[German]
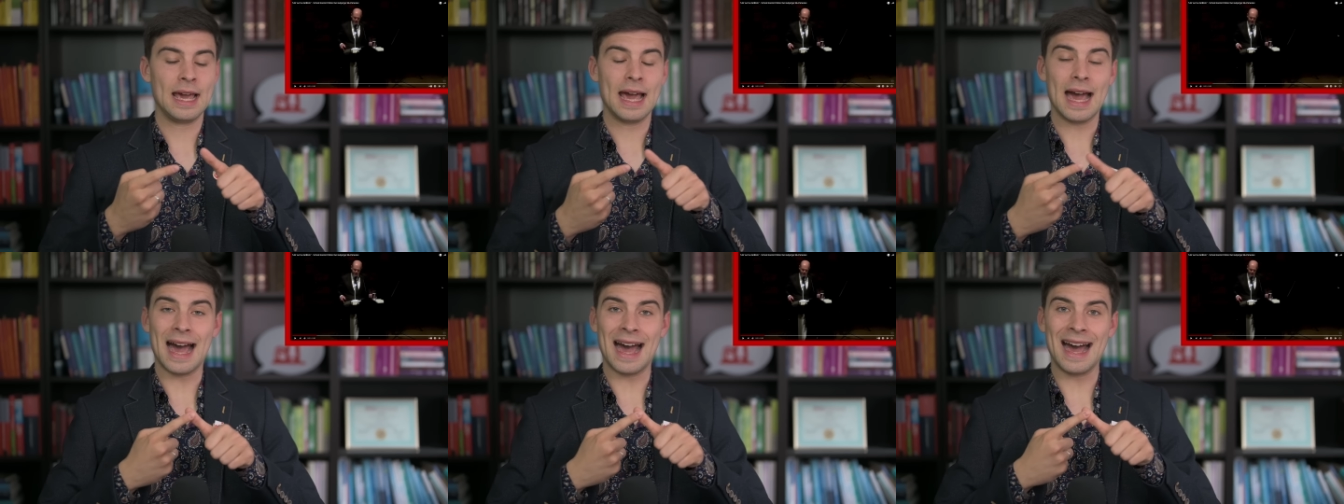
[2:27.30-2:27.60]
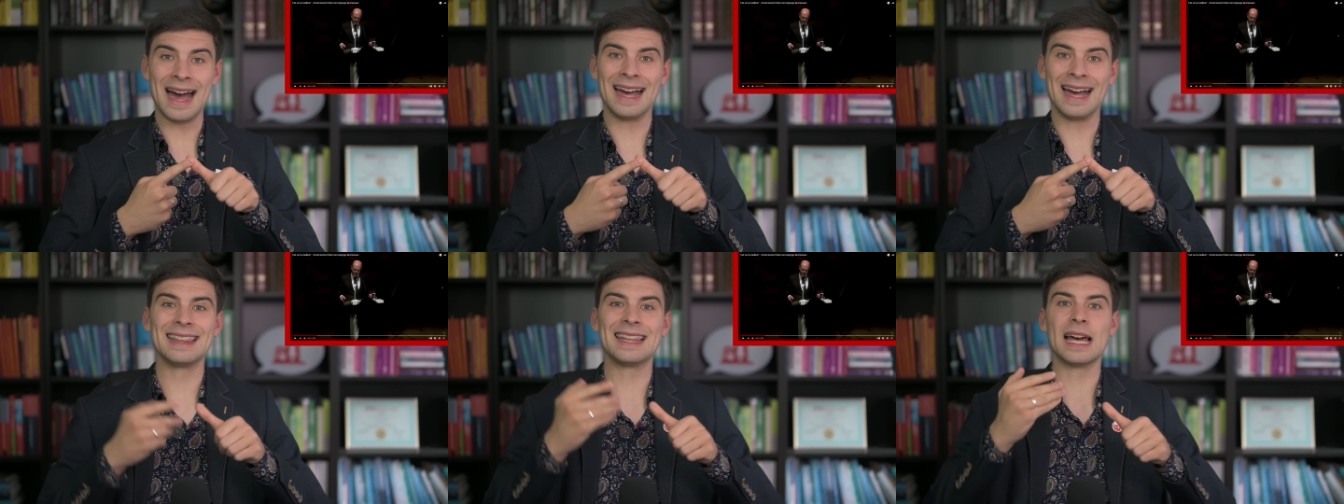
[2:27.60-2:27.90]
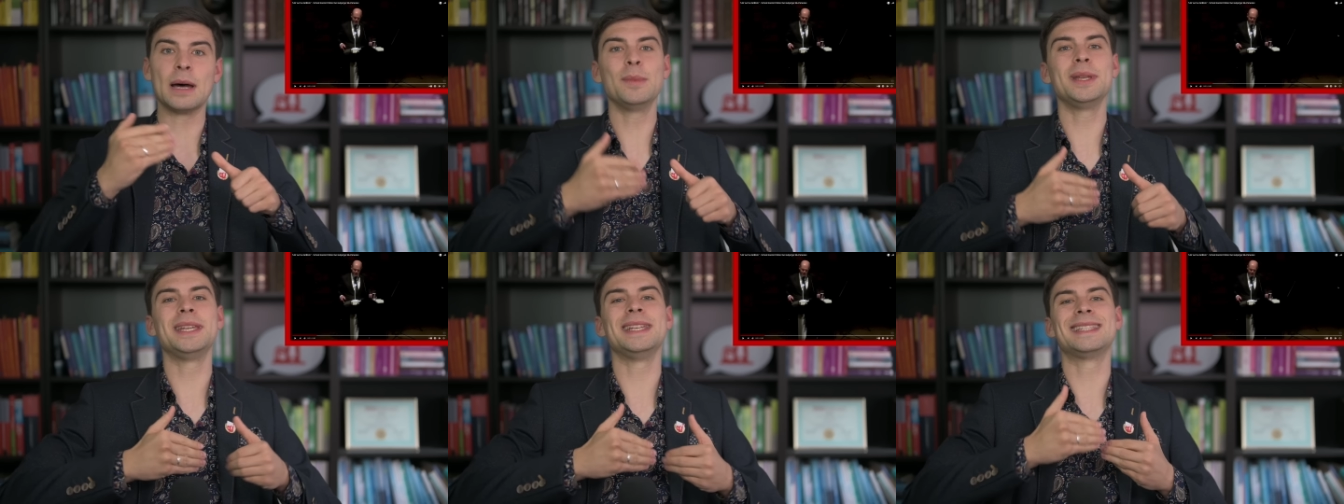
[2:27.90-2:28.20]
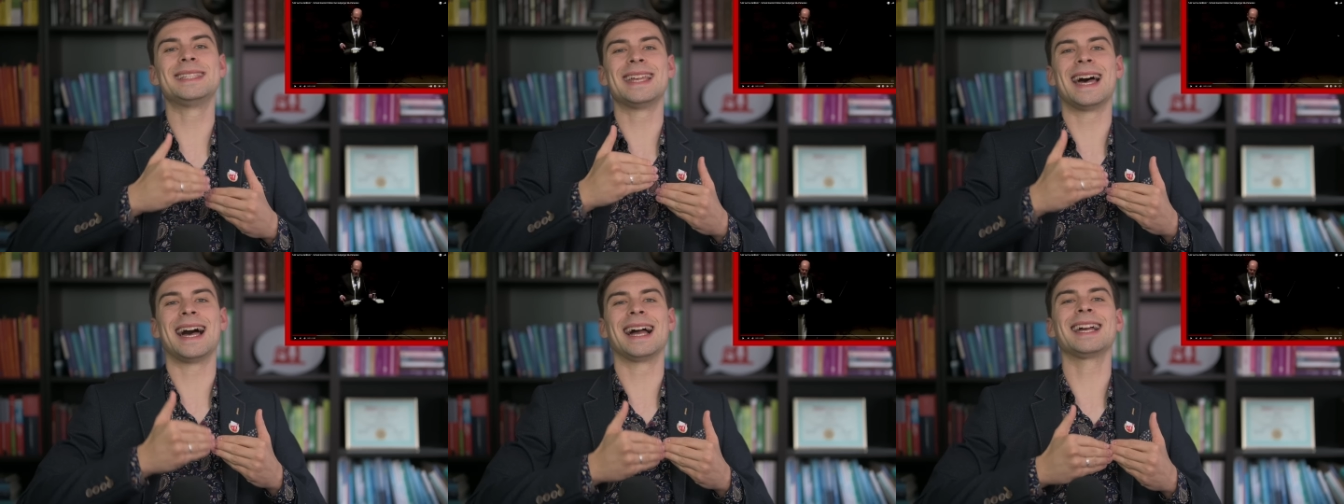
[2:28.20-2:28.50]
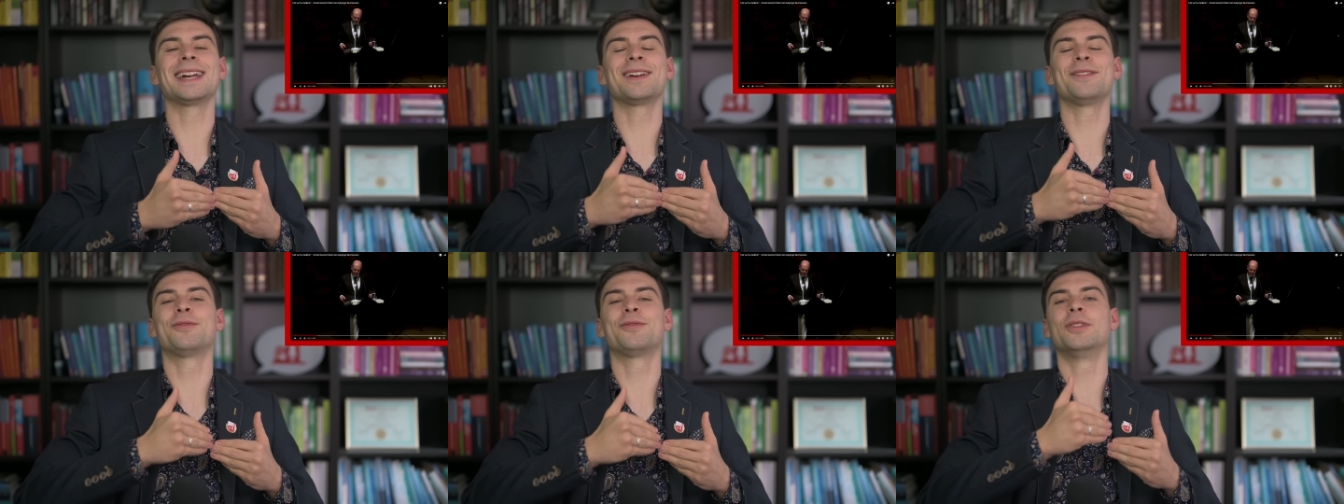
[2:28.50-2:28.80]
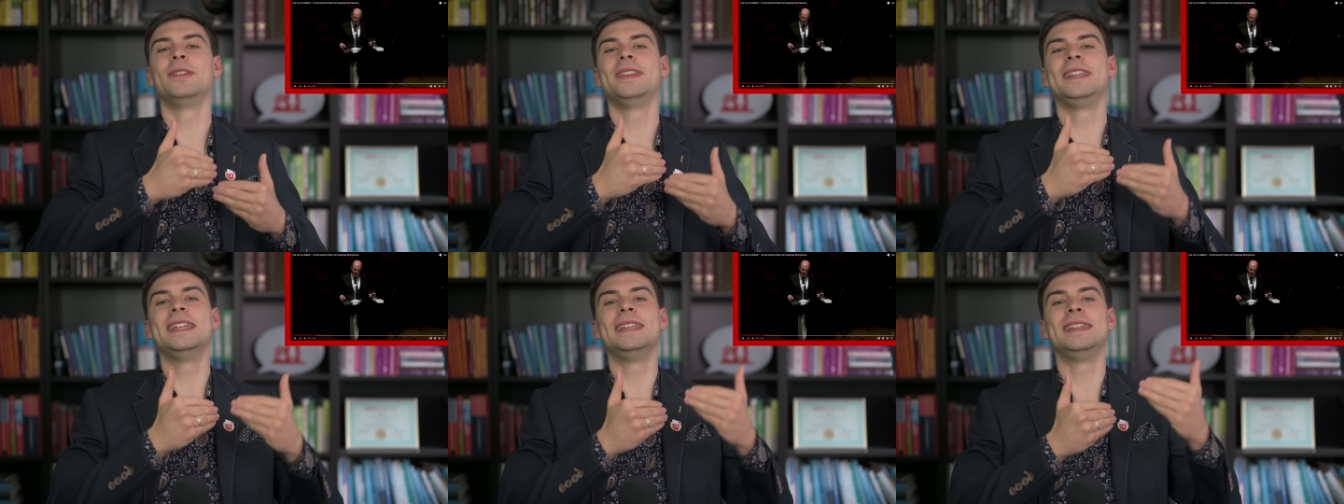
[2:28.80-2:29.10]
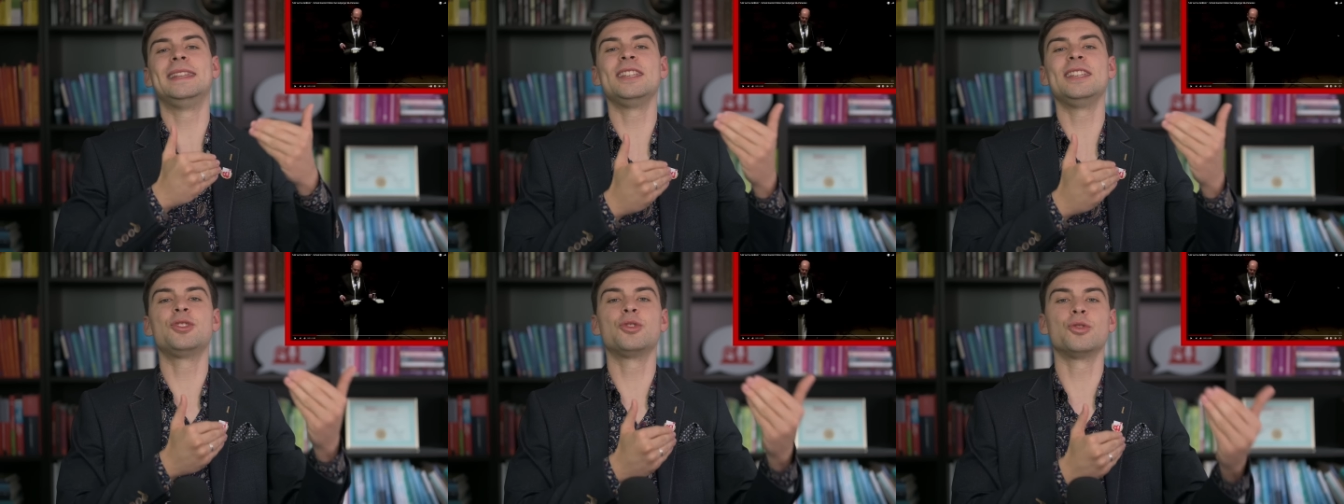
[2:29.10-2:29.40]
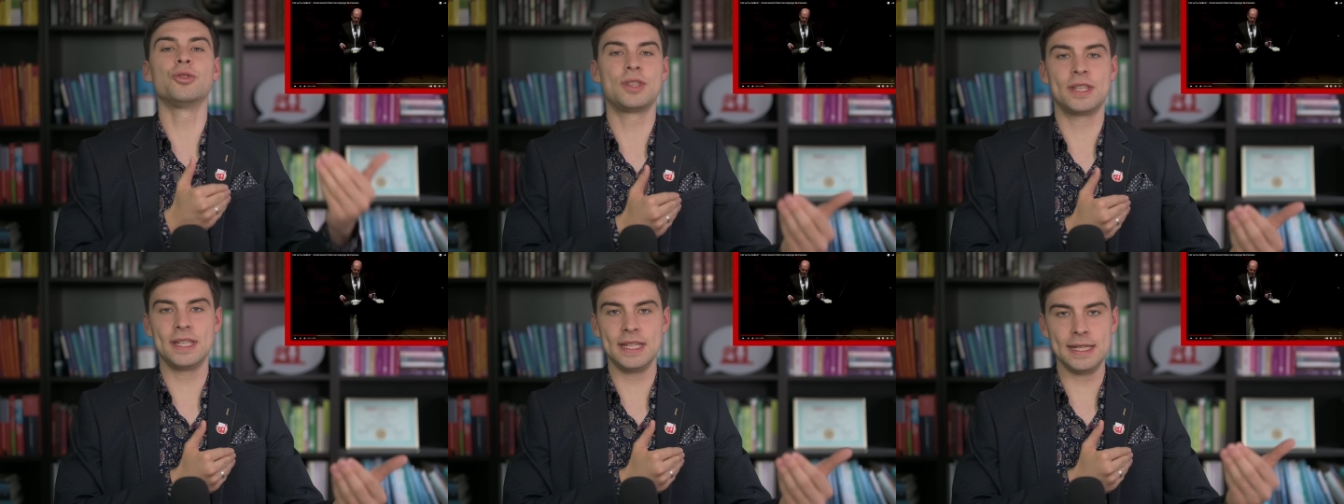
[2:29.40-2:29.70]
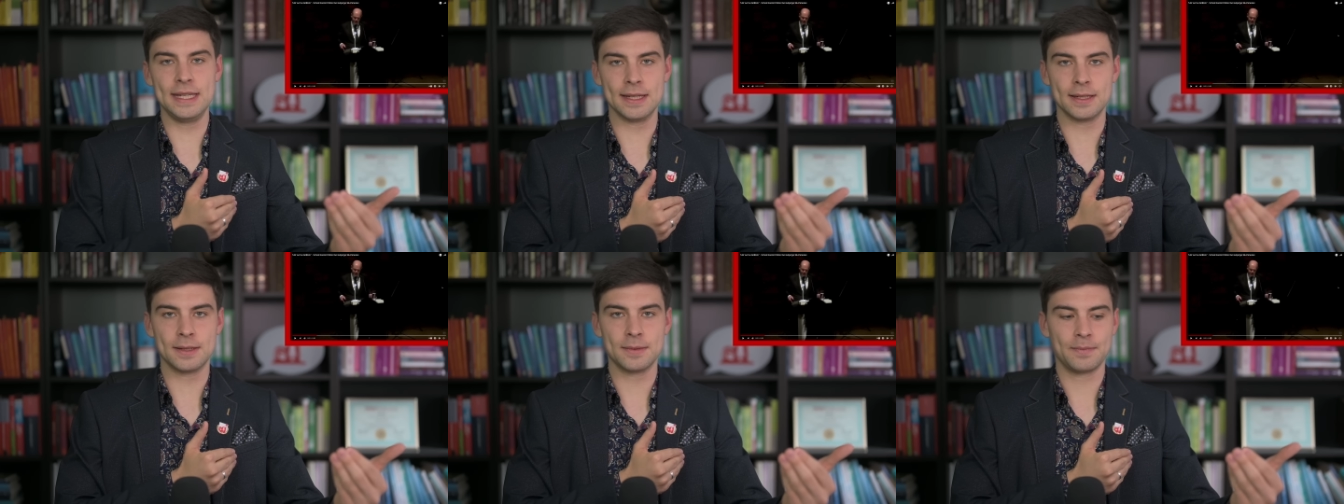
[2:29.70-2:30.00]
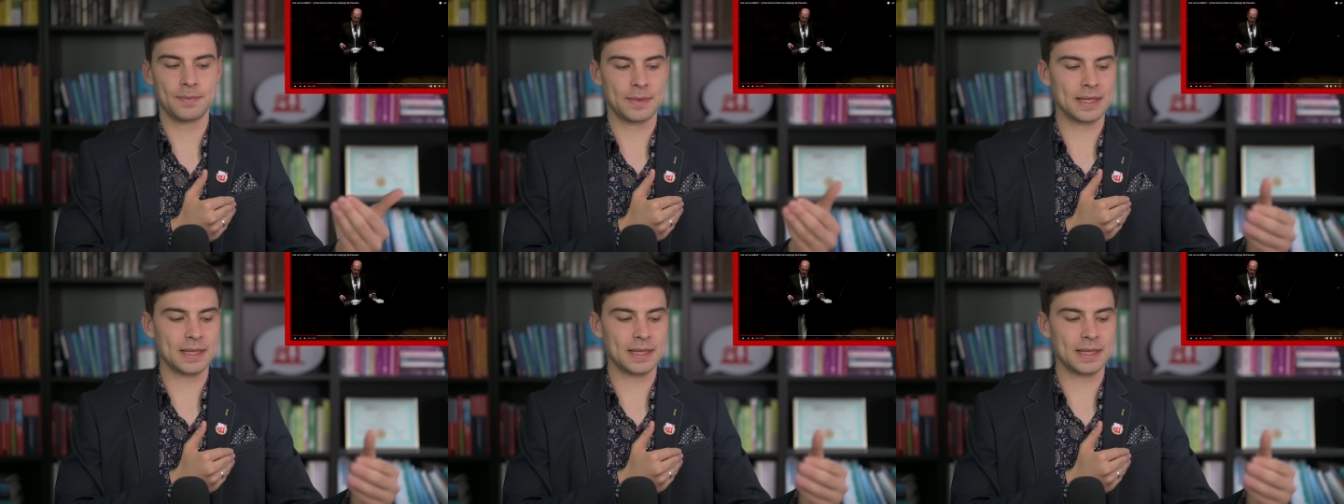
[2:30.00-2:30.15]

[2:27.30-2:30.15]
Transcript: A, damit ist der Angriff von dir dissoziiert.